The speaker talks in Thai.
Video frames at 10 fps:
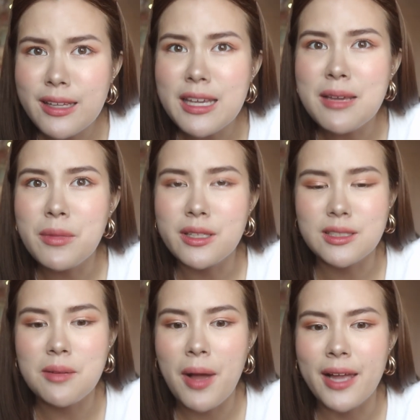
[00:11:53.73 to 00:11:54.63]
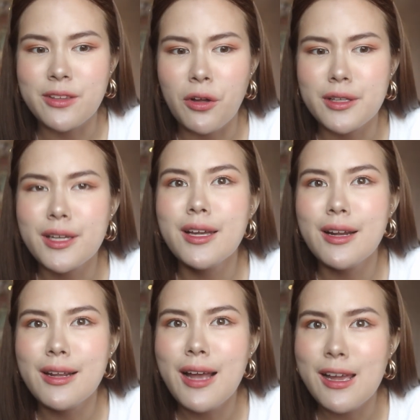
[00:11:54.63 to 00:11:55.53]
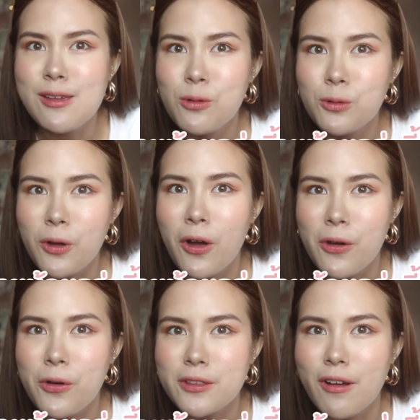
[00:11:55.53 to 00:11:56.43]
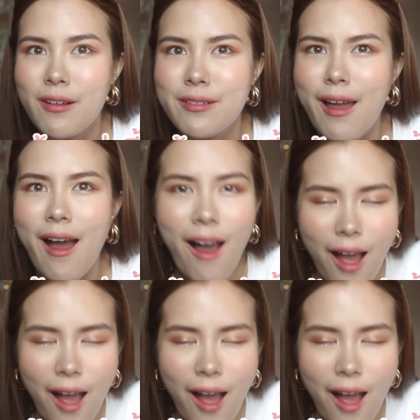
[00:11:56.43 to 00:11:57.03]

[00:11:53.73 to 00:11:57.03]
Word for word: ดีเหมือนสมัยตอนที่ลิลลี่อายุน้อยกว่าตอนเนี้ย